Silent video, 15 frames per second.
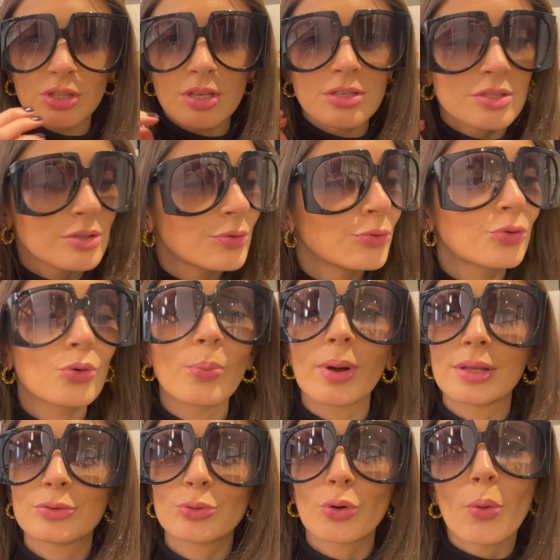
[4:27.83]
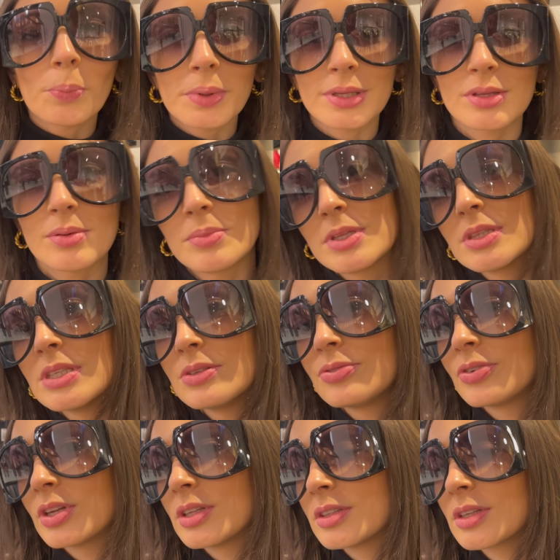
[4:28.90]
tem assim um formato completamente
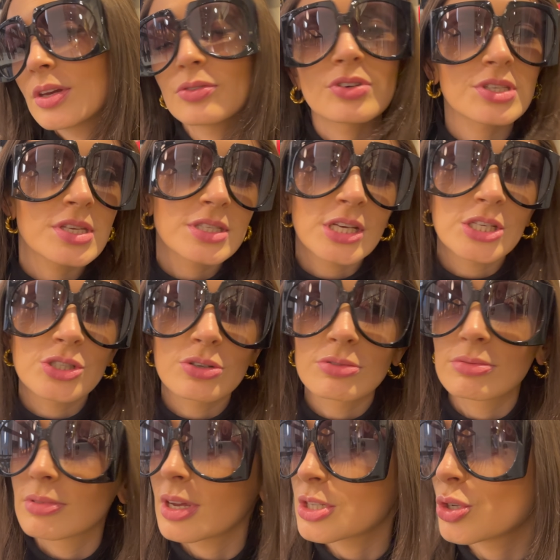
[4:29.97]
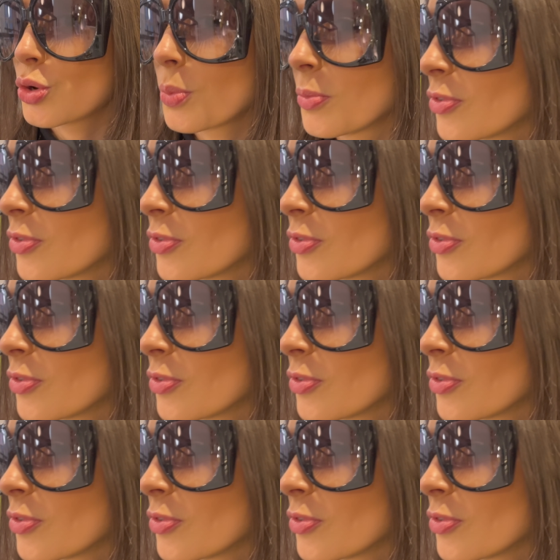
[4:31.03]
diferente. O que é vocês acham? Acham